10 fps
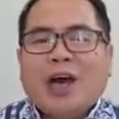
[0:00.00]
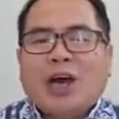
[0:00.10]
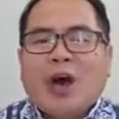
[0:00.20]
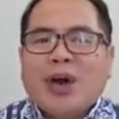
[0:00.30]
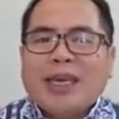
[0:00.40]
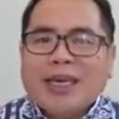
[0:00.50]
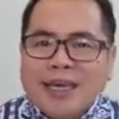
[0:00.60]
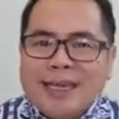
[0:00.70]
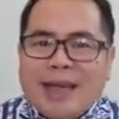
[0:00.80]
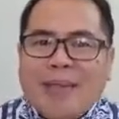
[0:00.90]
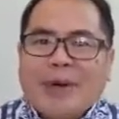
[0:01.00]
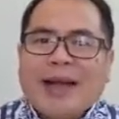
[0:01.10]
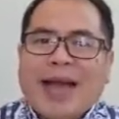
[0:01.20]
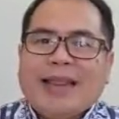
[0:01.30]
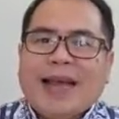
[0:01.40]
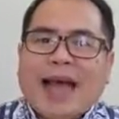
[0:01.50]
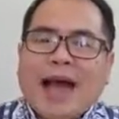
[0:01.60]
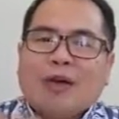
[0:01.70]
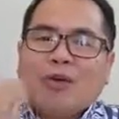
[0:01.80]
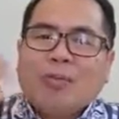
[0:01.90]
Roh kita berkata,
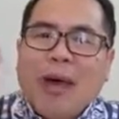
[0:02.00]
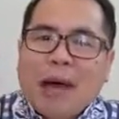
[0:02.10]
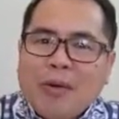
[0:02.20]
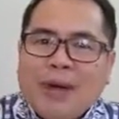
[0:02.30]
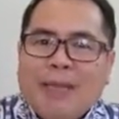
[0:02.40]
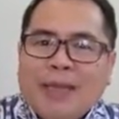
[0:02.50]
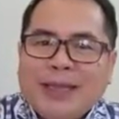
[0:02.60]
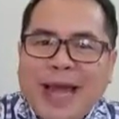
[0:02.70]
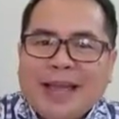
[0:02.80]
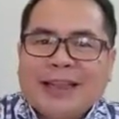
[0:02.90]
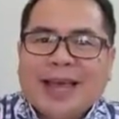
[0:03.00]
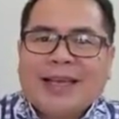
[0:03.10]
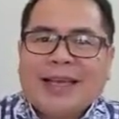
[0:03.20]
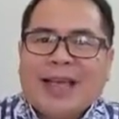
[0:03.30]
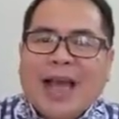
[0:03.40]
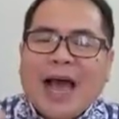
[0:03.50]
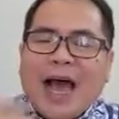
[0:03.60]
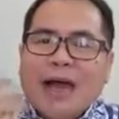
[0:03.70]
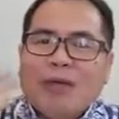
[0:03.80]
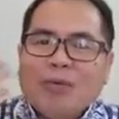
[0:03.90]
"Aku mau lebih taat lagi.
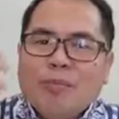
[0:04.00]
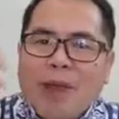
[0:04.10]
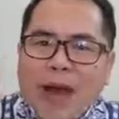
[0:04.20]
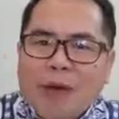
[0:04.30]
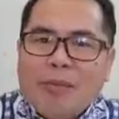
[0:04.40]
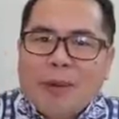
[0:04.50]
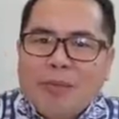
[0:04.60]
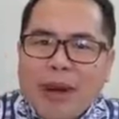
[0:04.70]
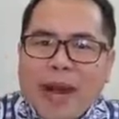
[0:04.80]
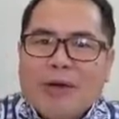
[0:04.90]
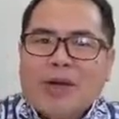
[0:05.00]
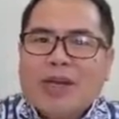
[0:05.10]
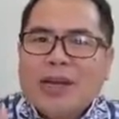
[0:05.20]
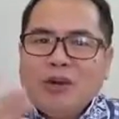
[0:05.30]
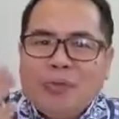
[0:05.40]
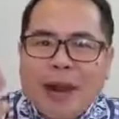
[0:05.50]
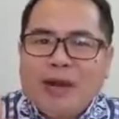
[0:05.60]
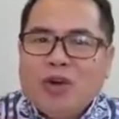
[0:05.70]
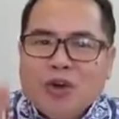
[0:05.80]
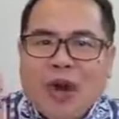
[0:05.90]
Aku mau membangun
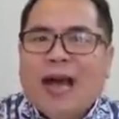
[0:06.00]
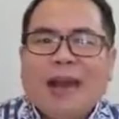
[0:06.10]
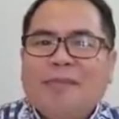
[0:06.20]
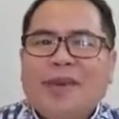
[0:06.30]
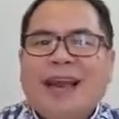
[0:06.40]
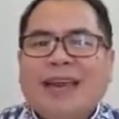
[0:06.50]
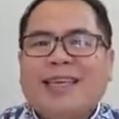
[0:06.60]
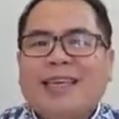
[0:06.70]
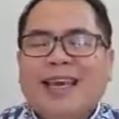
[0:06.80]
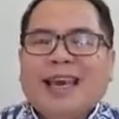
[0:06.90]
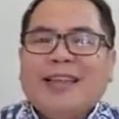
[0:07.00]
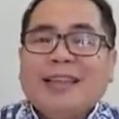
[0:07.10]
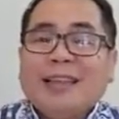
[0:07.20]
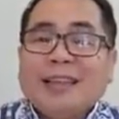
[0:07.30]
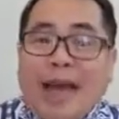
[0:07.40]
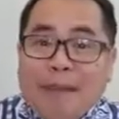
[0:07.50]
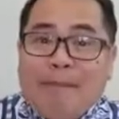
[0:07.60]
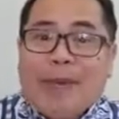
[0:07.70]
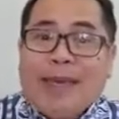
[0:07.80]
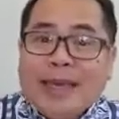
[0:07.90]
kehidupan doa lebih lagi."
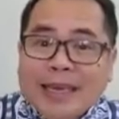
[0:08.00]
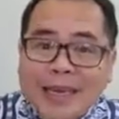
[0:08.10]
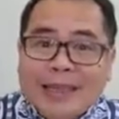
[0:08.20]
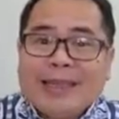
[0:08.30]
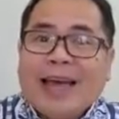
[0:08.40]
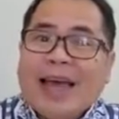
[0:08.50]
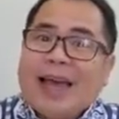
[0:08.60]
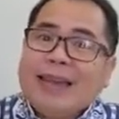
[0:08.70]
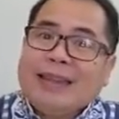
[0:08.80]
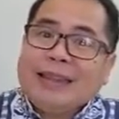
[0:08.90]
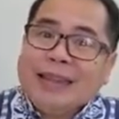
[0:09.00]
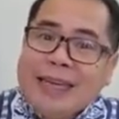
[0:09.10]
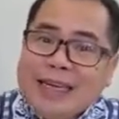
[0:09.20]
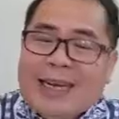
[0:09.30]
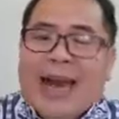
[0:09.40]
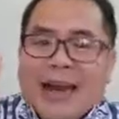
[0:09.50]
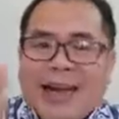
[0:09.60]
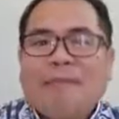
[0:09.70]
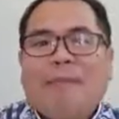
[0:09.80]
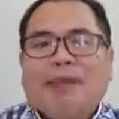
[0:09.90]
Tetapi kita tidak
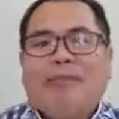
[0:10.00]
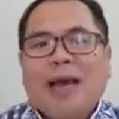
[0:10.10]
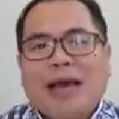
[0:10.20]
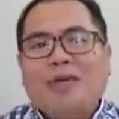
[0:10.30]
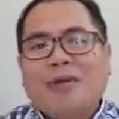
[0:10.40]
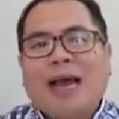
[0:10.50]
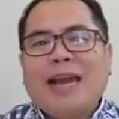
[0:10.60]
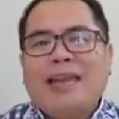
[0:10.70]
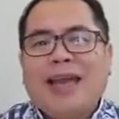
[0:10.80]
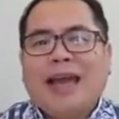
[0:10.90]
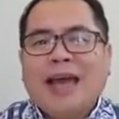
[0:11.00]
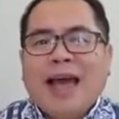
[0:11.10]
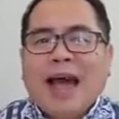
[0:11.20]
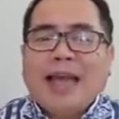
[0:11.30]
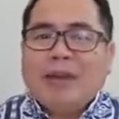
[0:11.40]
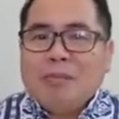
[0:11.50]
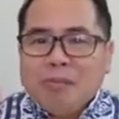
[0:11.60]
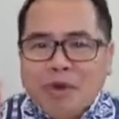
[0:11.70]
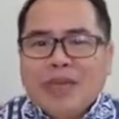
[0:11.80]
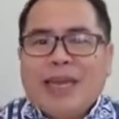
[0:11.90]
dapat melakukannya, atau
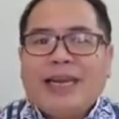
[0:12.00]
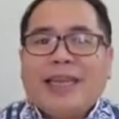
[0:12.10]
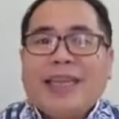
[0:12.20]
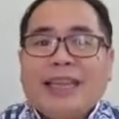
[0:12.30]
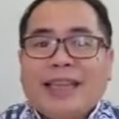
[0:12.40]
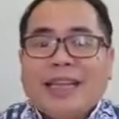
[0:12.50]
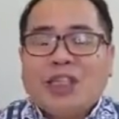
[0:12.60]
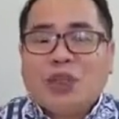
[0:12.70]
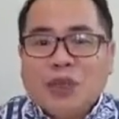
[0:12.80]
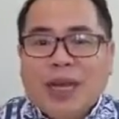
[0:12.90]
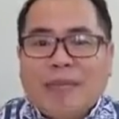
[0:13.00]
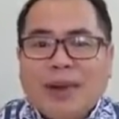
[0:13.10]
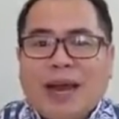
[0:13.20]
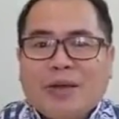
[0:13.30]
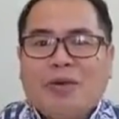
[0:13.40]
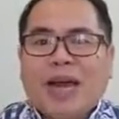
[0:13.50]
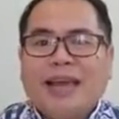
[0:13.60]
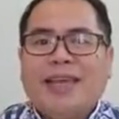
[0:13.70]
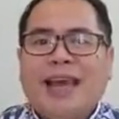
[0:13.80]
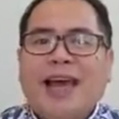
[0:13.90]
mungkin kita sudah
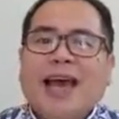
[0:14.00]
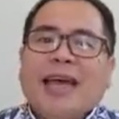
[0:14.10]
melakukannya,